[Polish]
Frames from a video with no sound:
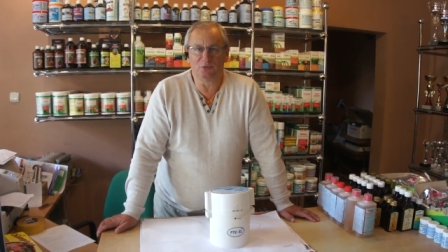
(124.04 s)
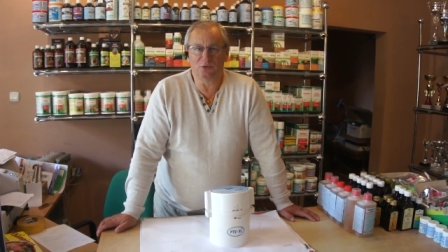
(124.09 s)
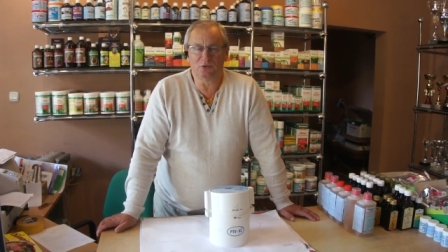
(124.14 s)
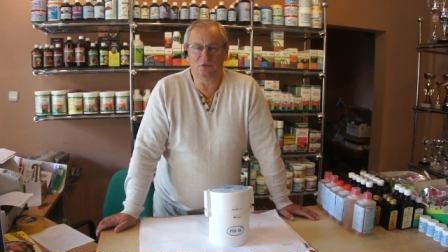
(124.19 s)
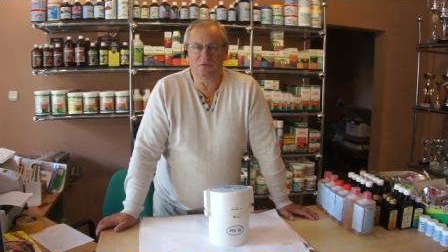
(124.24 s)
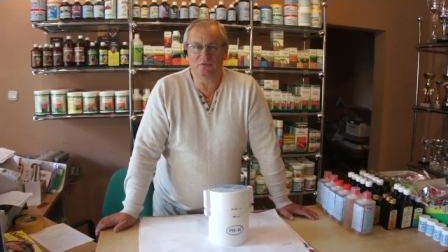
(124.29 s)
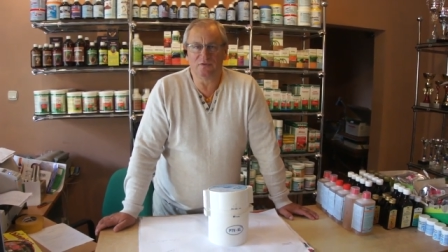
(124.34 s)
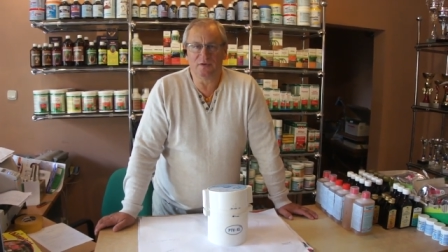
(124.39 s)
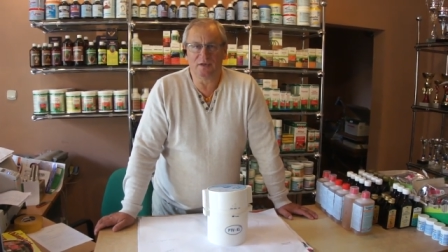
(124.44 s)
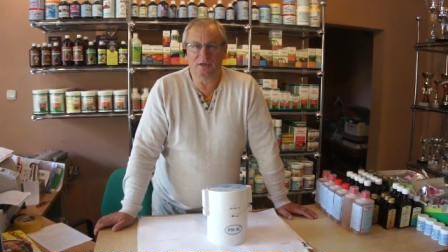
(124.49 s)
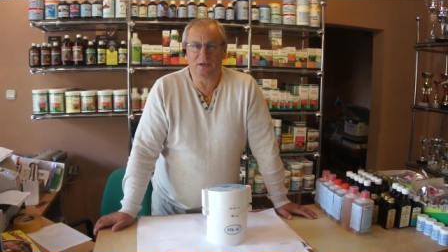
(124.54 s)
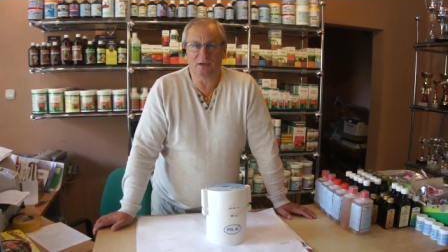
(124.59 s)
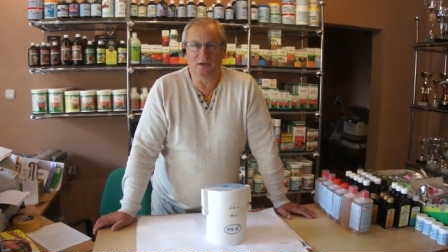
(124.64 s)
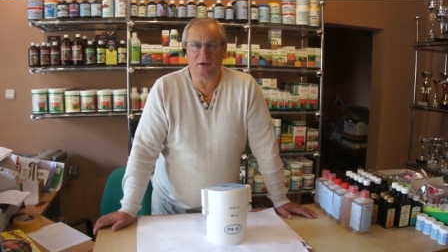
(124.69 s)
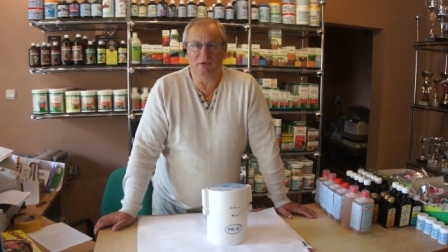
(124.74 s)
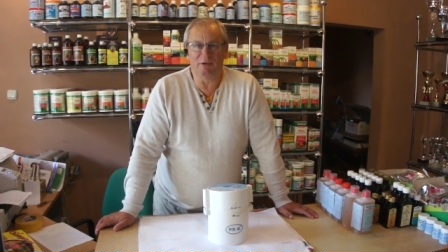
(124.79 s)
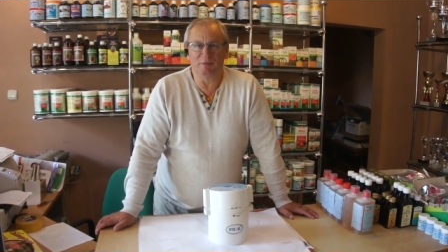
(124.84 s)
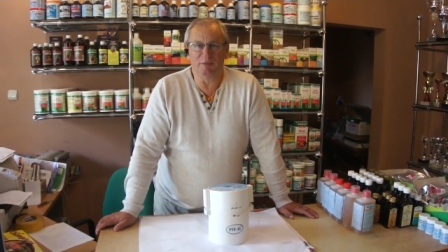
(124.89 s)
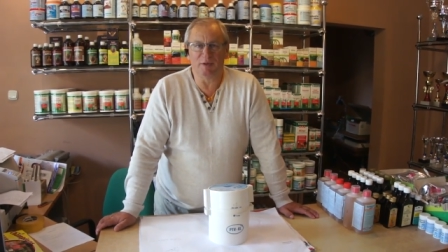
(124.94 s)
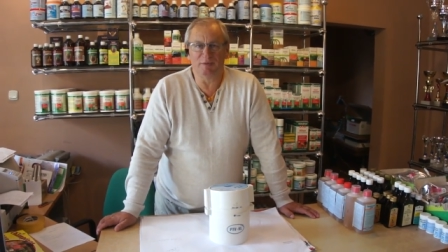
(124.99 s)
mówi,
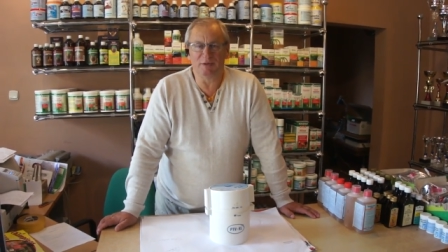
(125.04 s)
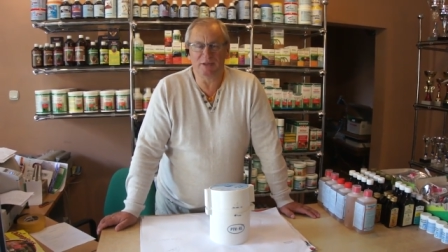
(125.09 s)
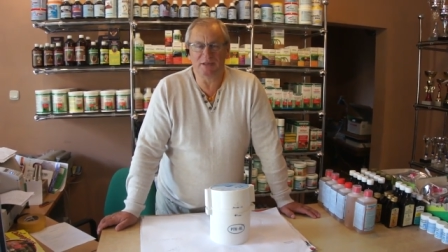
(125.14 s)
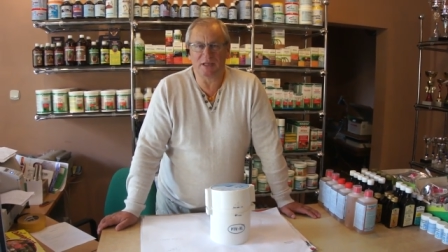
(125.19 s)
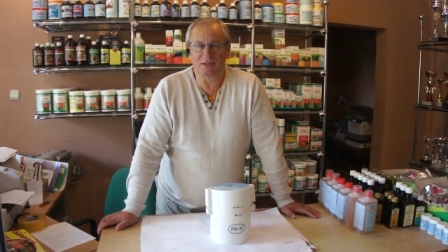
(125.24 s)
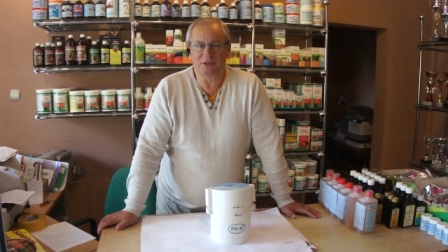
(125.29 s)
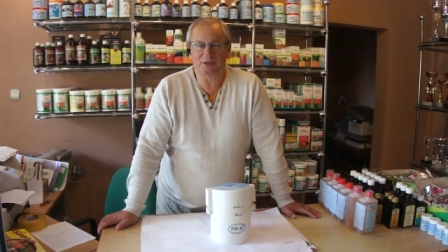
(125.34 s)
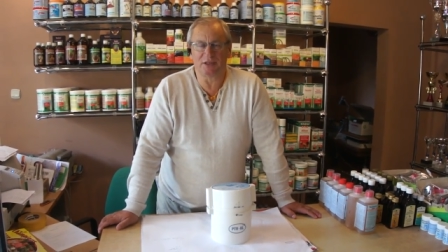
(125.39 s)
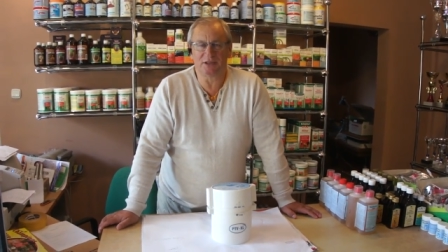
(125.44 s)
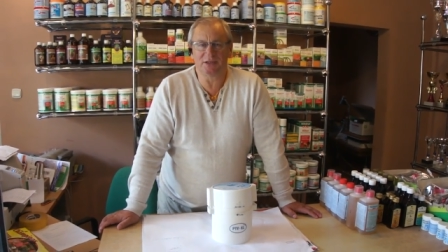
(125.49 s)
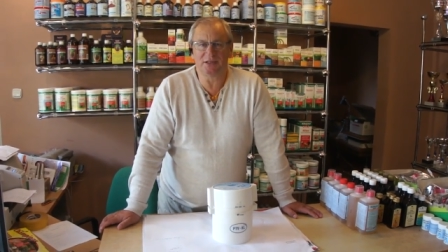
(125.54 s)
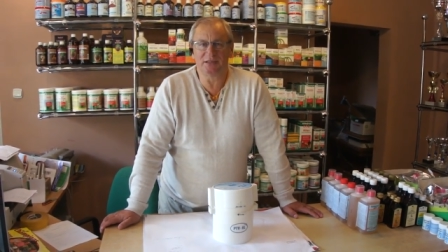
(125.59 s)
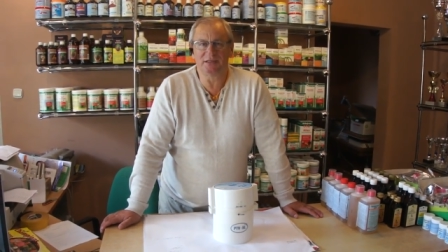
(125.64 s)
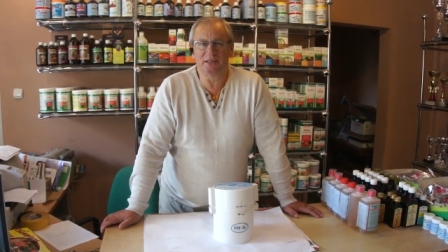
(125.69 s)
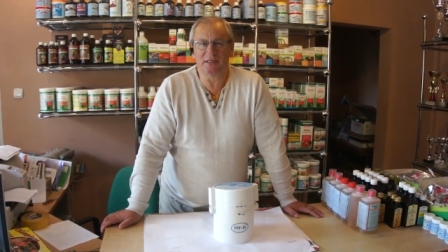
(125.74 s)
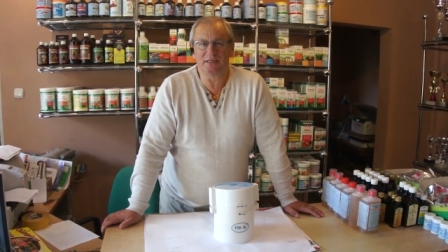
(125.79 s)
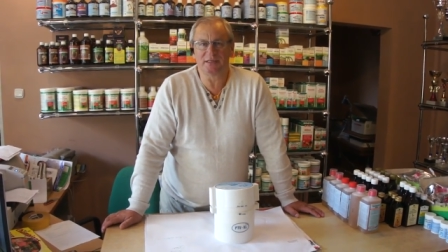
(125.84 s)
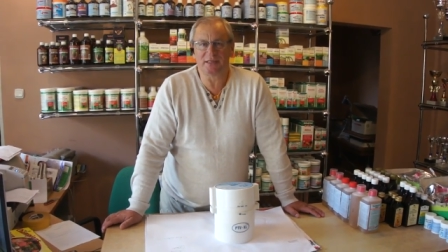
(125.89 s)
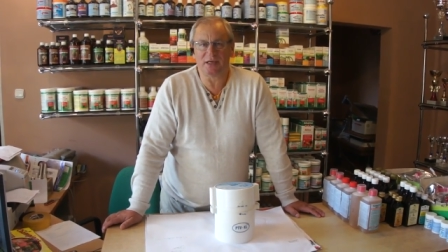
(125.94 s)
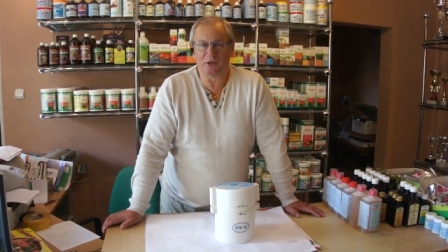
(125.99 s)
gołębie mi na trzeci
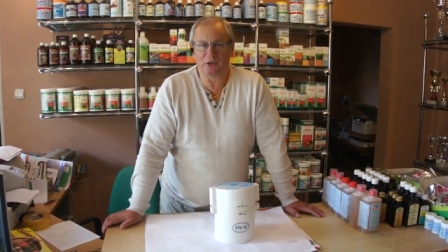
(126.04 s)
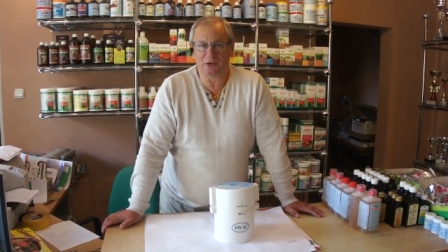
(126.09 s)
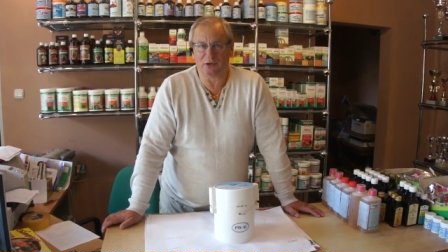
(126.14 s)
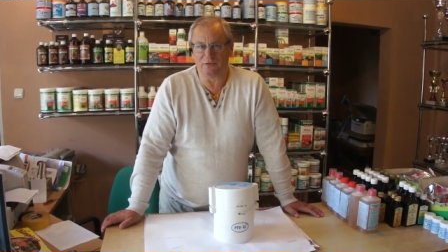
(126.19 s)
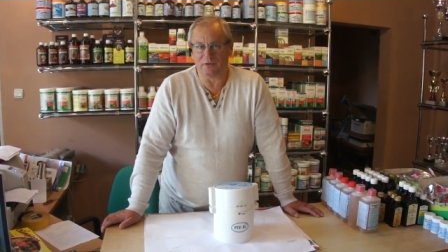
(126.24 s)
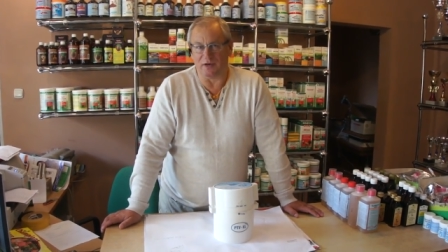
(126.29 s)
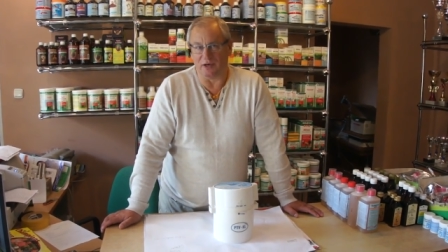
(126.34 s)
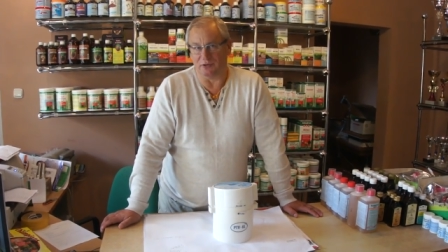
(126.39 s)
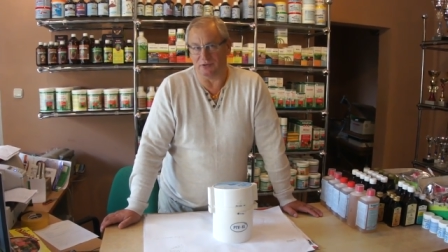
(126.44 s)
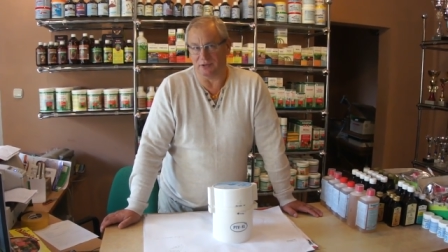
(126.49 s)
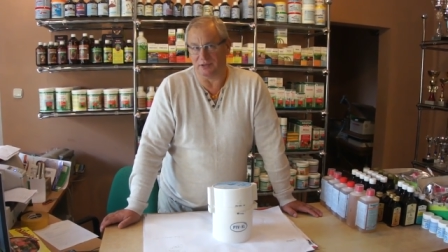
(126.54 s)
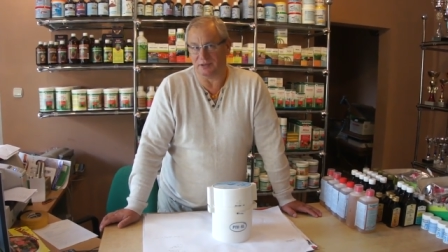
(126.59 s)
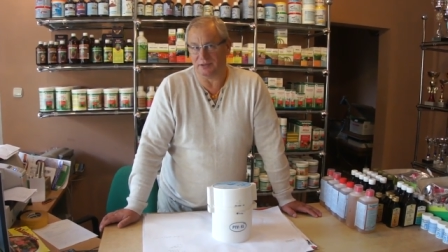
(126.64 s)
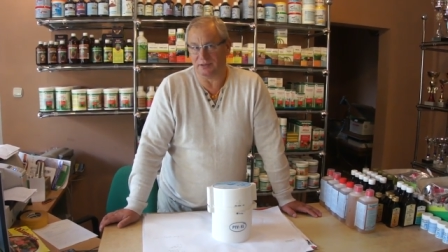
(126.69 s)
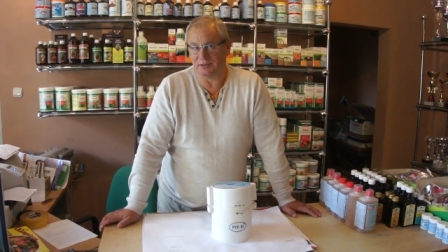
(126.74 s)
dzień zachorowały.